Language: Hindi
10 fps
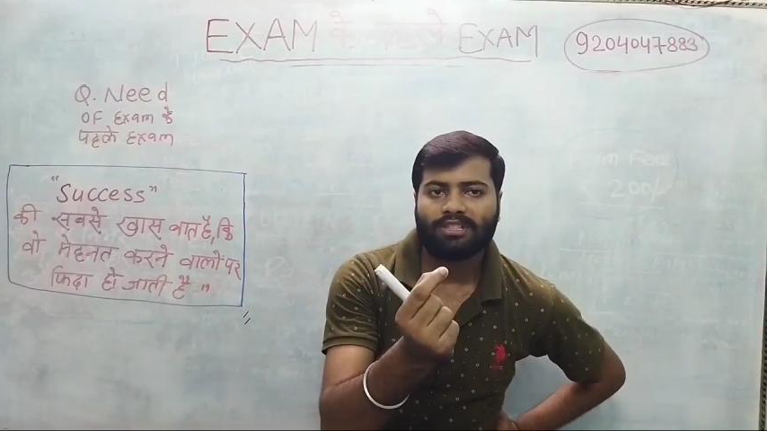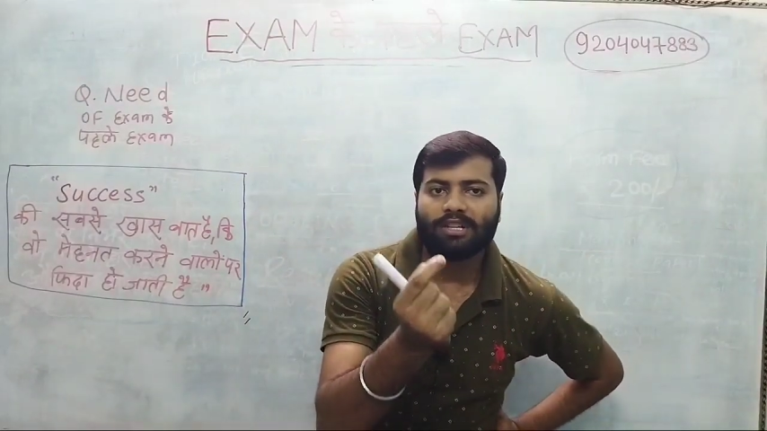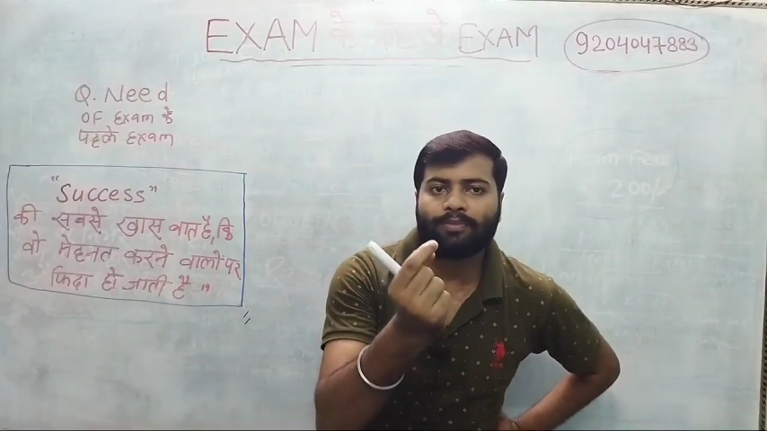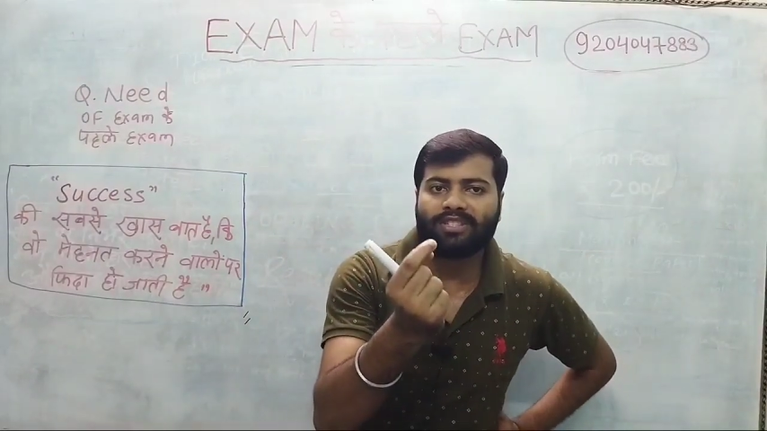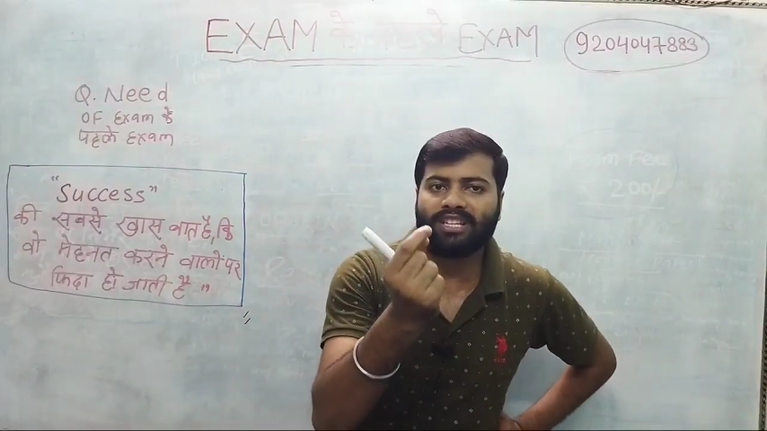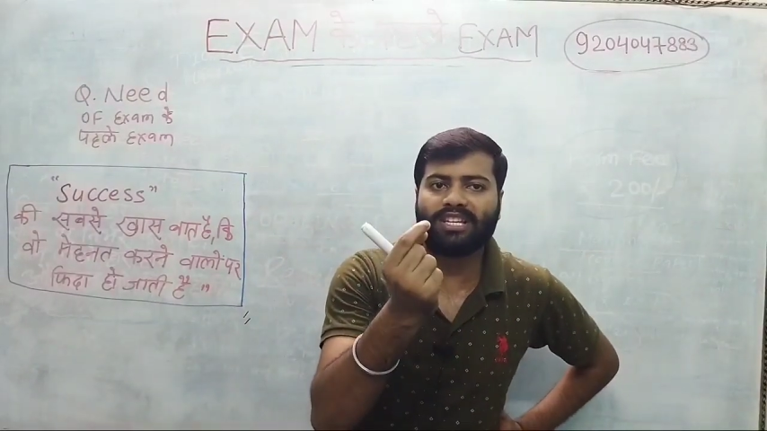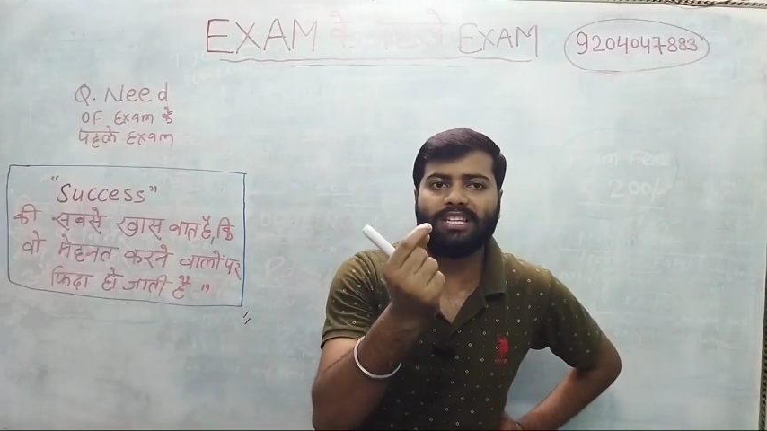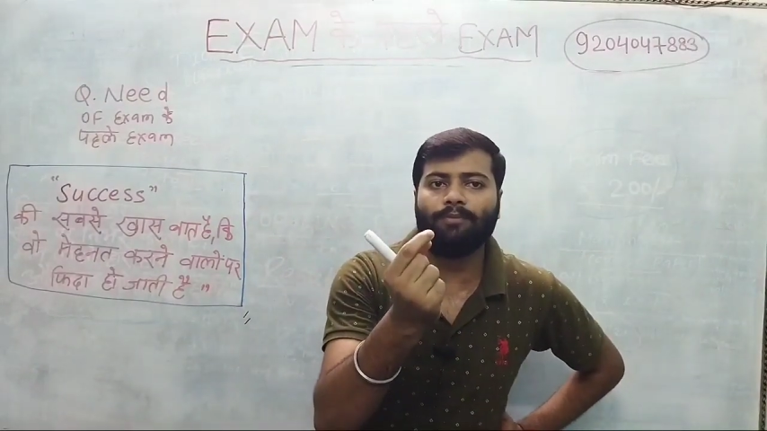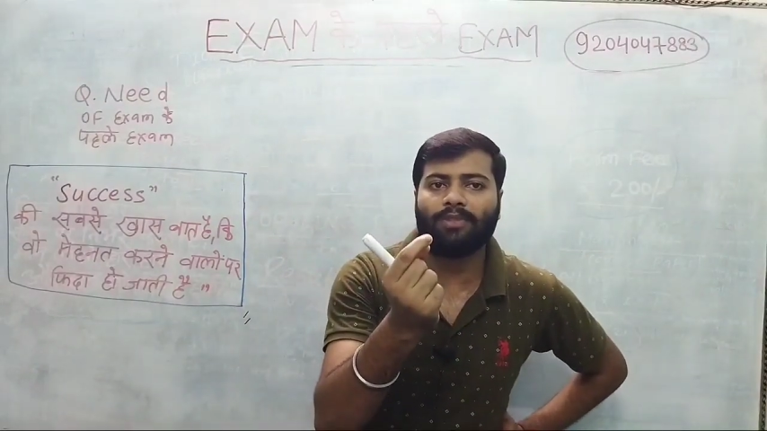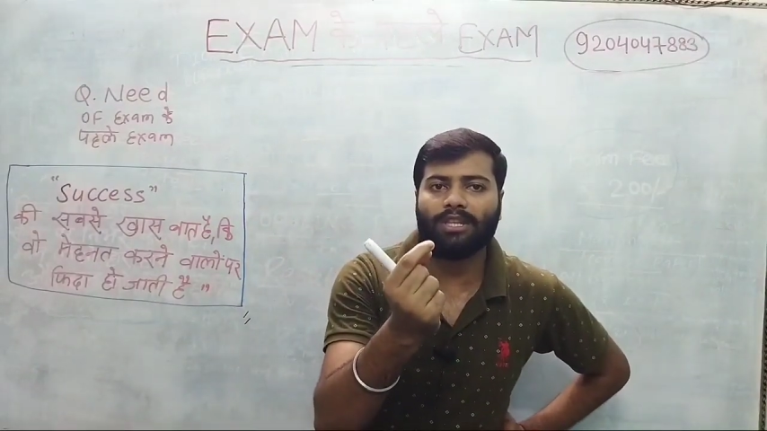सबसे
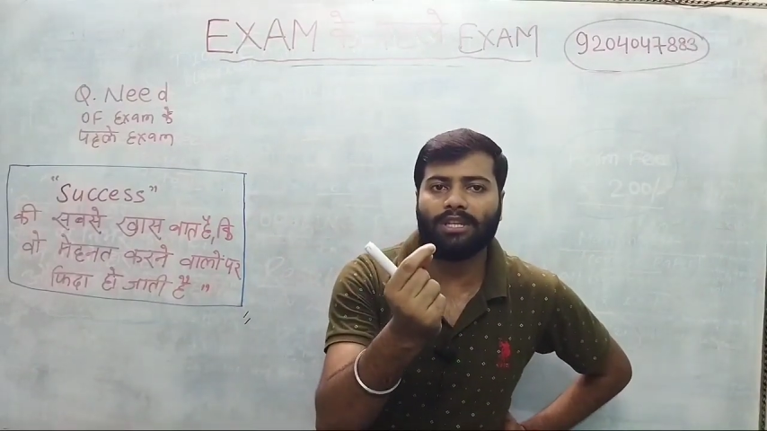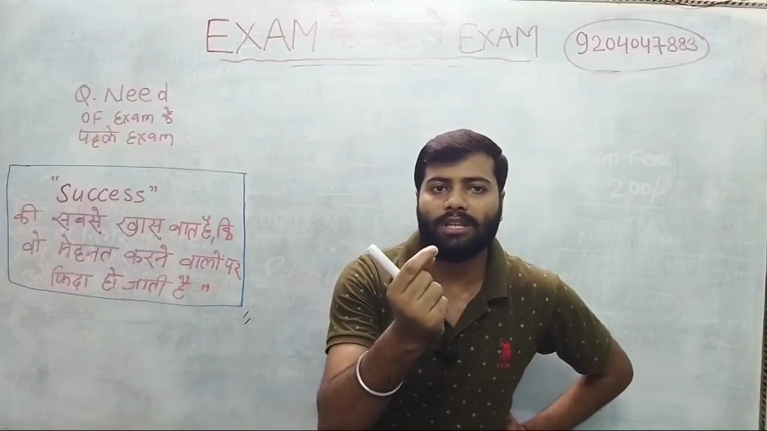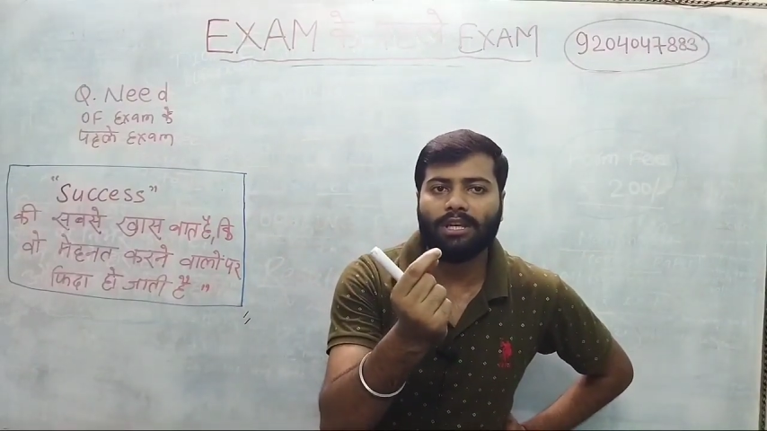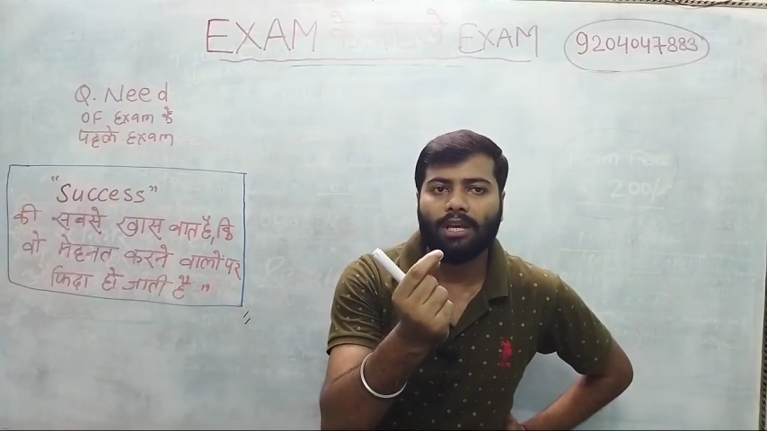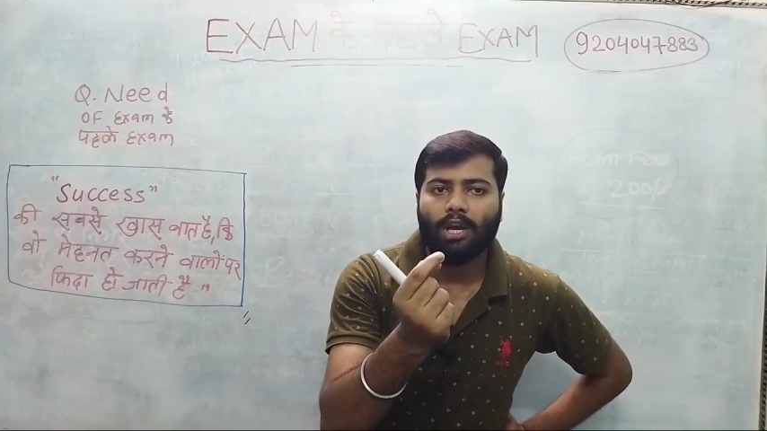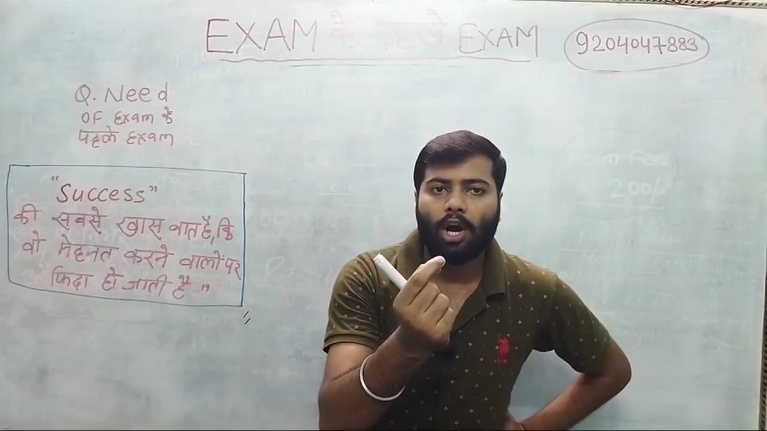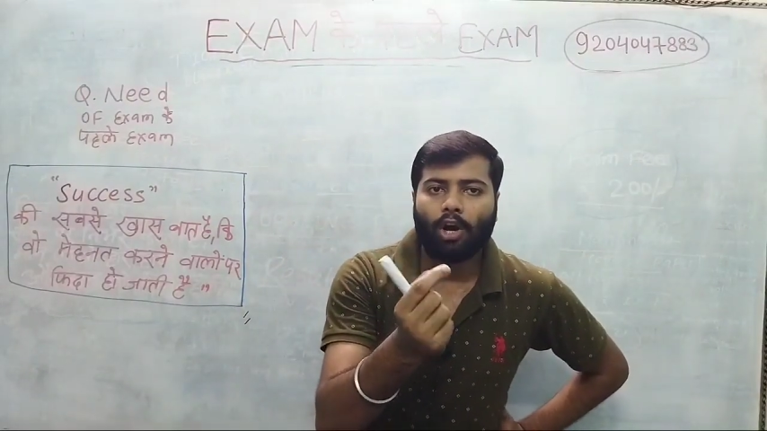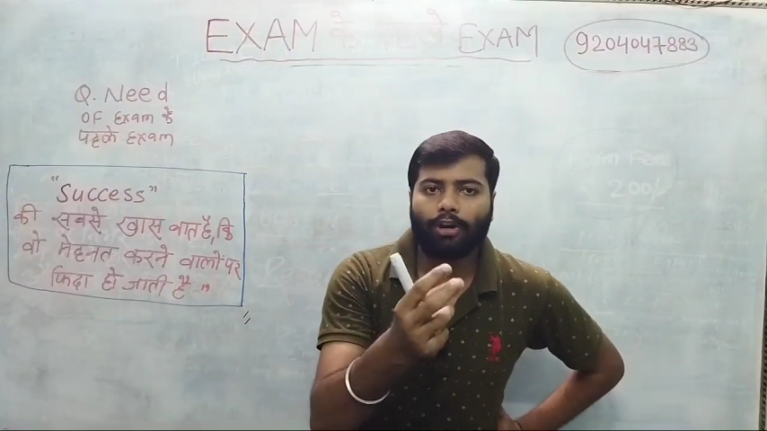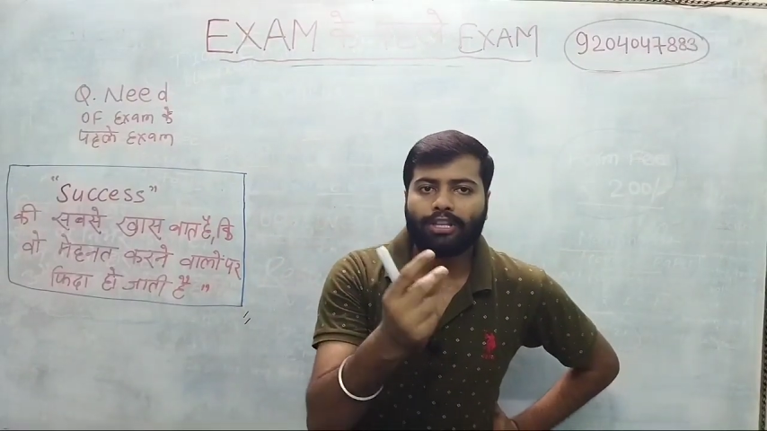कीमती और